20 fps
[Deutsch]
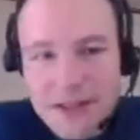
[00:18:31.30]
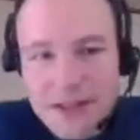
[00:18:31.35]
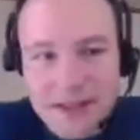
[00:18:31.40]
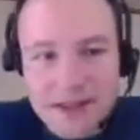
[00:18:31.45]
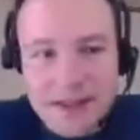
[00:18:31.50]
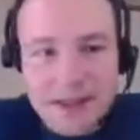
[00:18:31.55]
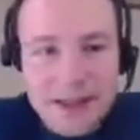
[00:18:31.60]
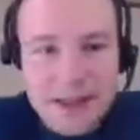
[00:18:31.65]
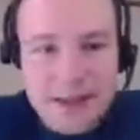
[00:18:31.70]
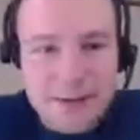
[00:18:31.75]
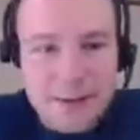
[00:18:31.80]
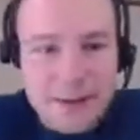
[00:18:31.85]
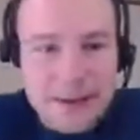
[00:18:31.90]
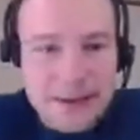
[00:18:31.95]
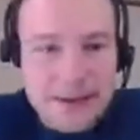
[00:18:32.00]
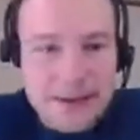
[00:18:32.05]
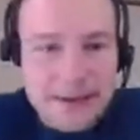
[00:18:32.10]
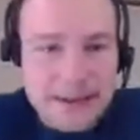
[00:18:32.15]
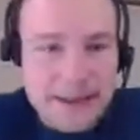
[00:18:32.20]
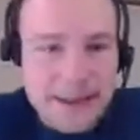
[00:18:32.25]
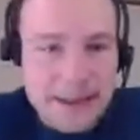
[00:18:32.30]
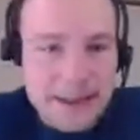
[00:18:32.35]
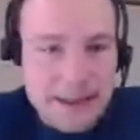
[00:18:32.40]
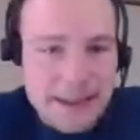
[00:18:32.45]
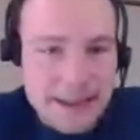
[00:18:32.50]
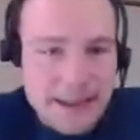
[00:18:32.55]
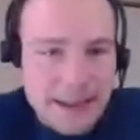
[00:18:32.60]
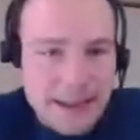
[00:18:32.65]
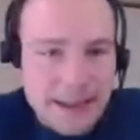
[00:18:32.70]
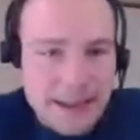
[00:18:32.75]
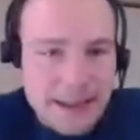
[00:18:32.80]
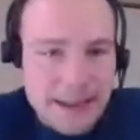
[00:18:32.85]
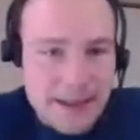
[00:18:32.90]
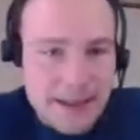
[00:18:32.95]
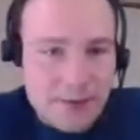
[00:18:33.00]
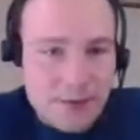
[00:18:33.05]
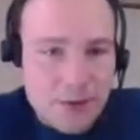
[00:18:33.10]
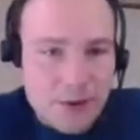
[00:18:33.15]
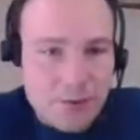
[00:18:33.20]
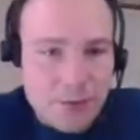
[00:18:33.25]
das ist natürlich potenzieller,
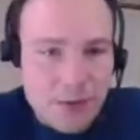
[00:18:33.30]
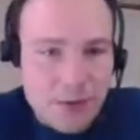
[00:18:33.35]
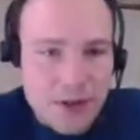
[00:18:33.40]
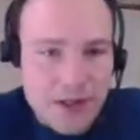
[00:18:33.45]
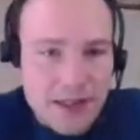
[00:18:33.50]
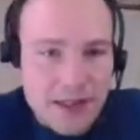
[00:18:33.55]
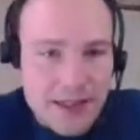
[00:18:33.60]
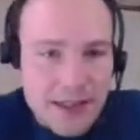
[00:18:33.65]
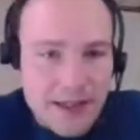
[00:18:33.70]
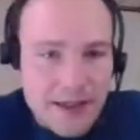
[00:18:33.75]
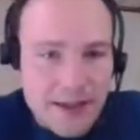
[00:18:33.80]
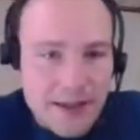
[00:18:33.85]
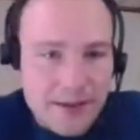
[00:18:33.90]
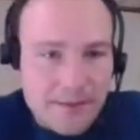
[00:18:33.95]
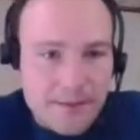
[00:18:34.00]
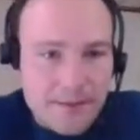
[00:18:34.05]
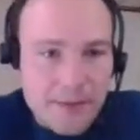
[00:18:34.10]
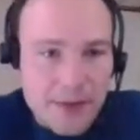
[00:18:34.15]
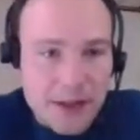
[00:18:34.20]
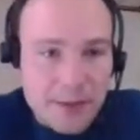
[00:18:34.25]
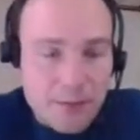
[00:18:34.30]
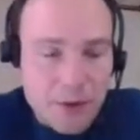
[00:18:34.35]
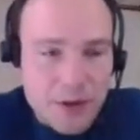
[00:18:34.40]
äh, potenziell schon,